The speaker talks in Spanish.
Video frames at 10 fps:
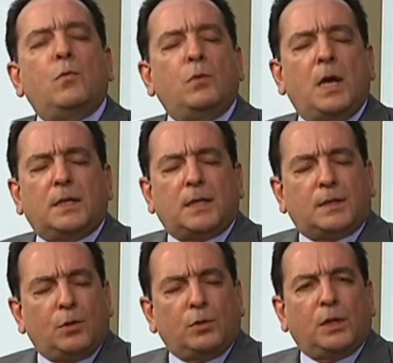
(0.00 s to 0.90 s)
una
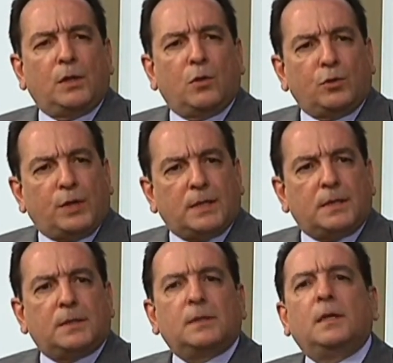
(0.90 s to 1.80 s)
sección de
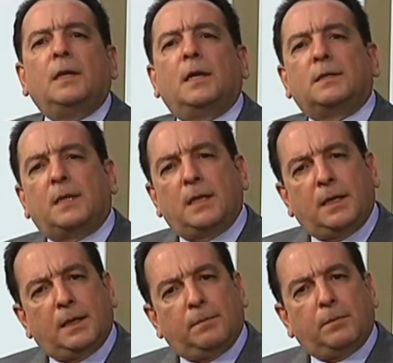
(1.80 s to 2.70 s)
notas en las
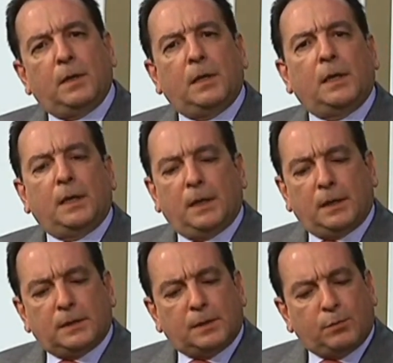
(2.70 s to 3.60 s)
que
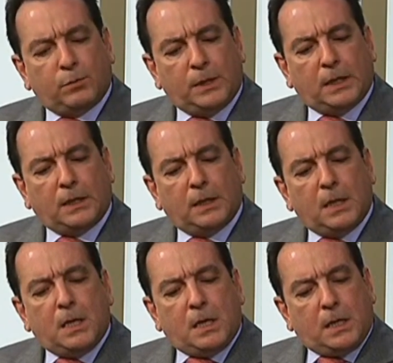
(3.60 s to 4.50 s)
eh, se publican
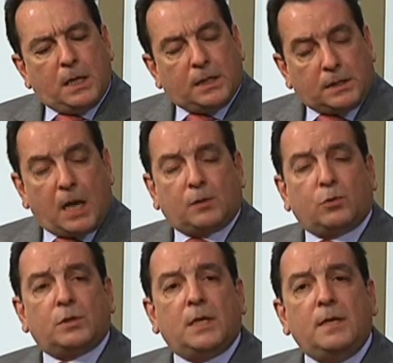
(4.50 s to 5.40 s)

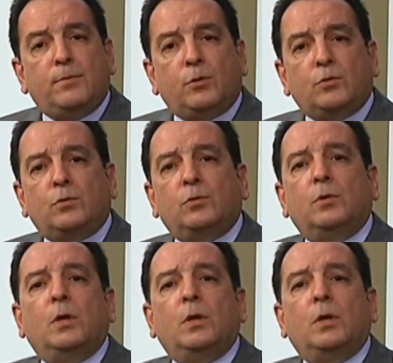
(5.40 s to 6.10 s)
extractos de libros,